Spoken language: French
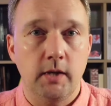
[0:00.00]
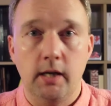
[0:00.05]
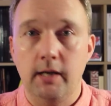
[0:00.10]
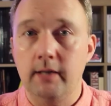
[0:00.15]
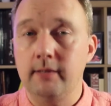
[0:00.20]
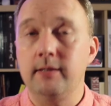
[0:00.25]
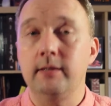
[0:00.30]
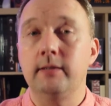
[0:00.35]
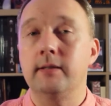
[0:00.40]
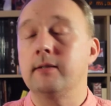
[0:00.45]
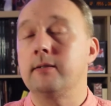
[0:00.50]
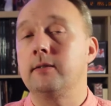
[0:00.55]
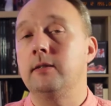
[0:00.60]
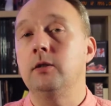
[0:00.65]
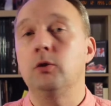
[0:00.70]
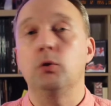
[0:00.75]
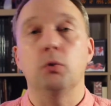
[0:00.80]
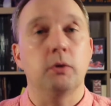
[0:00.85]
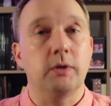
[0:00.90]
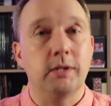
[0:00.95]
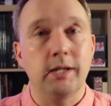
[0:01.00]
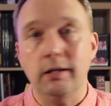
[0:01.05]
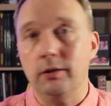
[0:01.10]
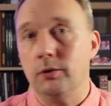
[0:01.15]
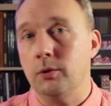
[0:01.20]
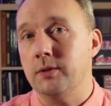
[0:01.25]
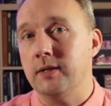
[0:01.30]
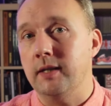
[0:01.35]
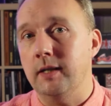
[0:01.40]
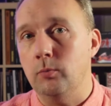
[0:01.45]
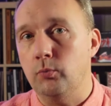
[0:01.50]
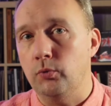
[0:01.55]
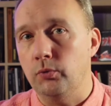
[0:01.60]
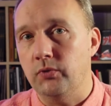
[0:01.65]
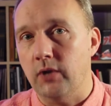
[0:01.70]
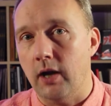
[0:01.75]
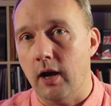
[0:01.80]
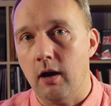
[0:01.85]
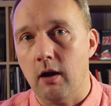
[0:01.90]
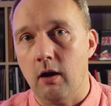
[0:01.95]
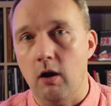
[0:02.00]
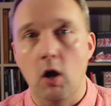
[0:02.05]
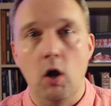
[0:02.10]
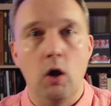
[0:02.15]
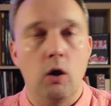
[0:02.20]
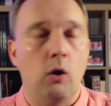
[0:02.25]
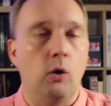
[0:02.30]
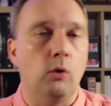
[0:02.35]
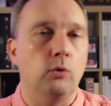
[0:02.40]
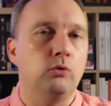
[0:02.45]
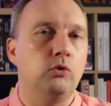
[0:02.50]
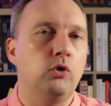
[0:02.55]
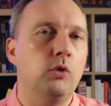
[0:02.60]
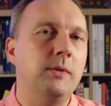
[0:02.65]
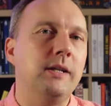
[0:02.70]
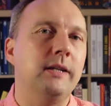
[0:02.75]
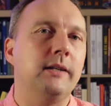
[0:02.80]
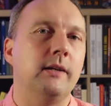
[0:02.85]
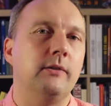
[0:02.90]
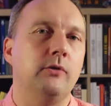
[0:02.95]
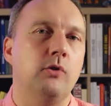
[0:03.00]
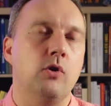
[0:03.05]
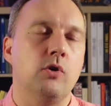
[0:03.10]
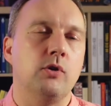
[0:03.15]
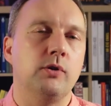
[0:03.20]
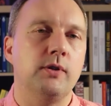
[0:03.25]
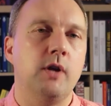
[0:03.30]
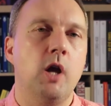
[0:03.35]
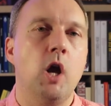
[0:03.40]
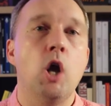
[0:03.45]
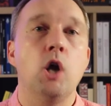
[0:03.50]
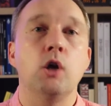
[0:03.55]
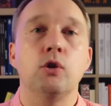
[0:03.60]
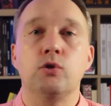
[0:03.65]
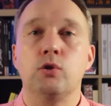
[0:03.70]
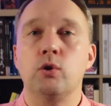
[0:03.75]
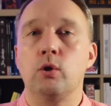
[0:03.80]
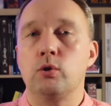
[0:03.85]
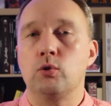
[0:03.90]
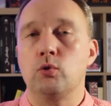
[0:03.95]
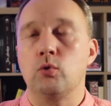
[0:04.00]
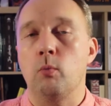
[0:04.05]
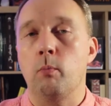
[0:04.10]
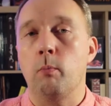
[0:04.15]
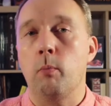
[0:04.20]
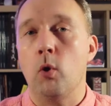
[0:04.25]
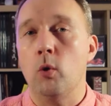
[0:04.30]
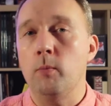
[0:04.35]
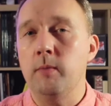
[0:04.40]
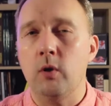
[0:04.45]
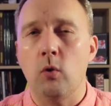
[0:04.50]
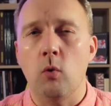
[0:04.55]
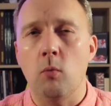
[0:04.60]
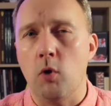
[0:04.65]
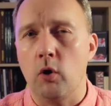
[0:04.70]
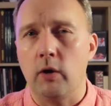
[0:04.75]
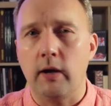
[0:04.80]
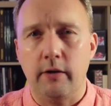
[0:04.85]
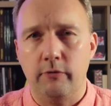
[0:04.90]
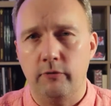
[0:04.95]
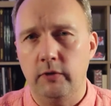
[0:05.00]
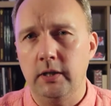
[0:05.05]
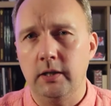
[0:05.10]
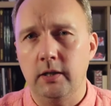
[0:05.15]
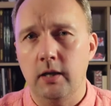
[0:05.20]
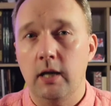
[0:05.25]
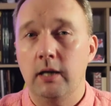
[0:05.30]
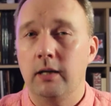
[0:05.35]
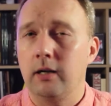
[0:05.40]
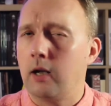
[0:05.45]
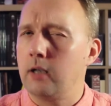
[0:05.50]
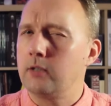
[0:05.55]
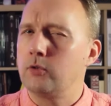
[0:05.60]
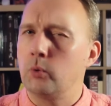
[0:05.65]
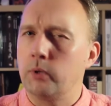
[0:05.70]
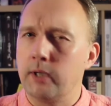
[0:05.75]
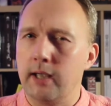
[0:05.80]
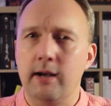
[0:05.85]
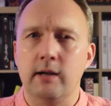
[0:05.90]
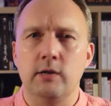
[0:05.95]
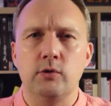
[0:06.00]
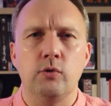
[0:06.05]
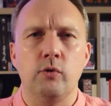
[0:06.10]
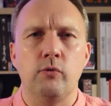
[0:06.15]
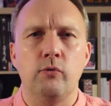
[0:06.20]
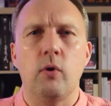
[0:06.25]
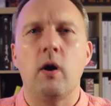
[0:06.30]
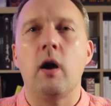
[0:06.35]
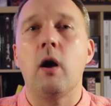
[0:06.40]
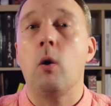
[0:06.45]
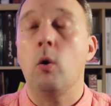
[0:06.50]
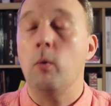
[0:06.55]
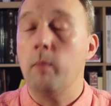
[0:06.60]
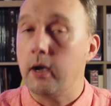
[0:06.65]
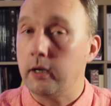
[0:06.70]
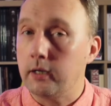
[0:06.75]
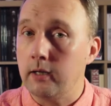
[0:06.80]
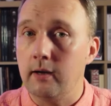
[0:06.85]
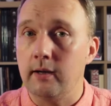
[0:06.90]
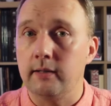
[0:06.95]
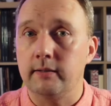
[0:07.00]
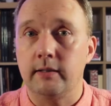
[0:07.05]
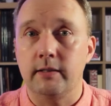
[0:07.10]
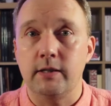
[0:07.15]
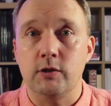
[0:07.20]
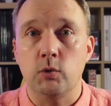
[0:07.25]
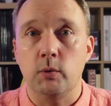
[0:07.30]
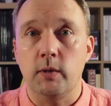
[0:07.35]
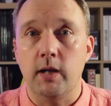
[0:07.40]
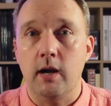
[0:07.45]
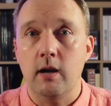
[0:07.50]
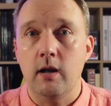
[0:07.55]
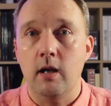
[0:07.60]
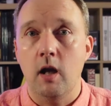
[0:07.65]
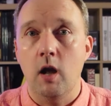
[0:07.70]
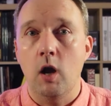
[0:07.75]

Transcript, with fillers: Et c'est ainsi que quelques années plus tard, en 2014, sort son premier roman graphique, grâce auquel elle se fera remarquer à l'international,